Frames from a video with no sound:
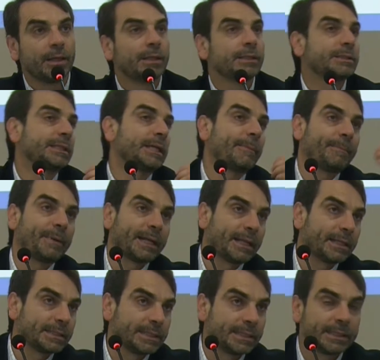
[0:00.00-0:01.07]
sea para
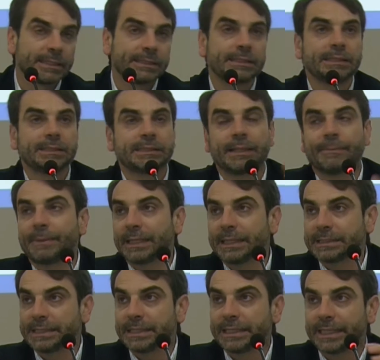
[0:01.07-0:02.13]
decir que sí, sea para
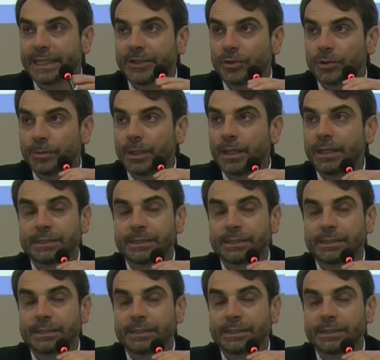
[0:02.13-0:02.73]
decir que no.